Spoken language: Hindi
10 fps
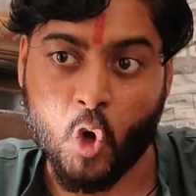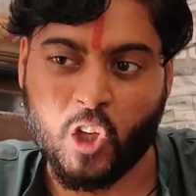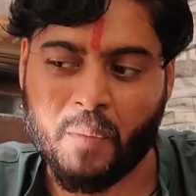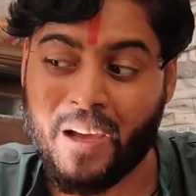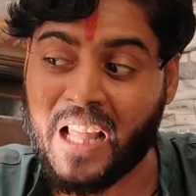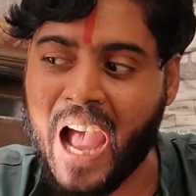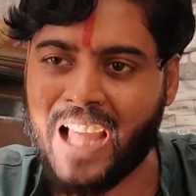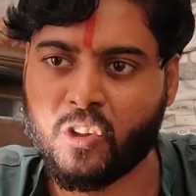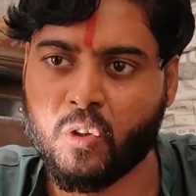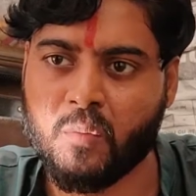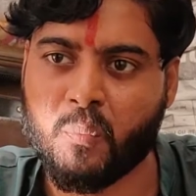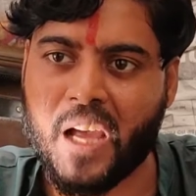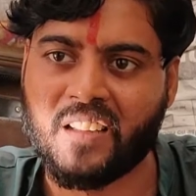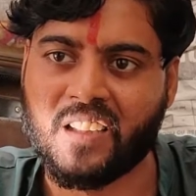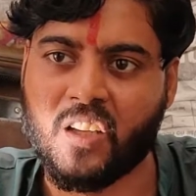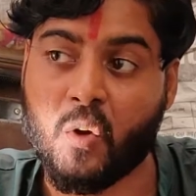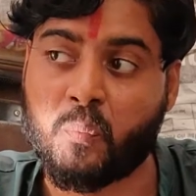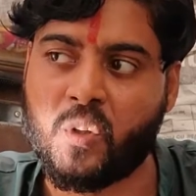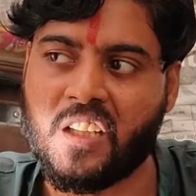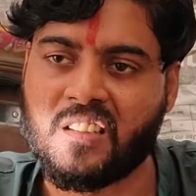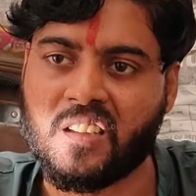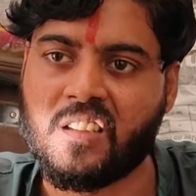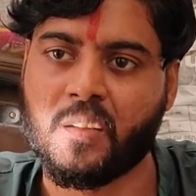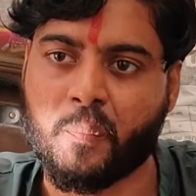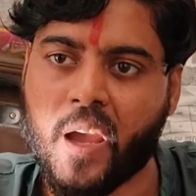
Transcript: ओकर बाद हाथ गोट बांध के और पुलिया से नीचे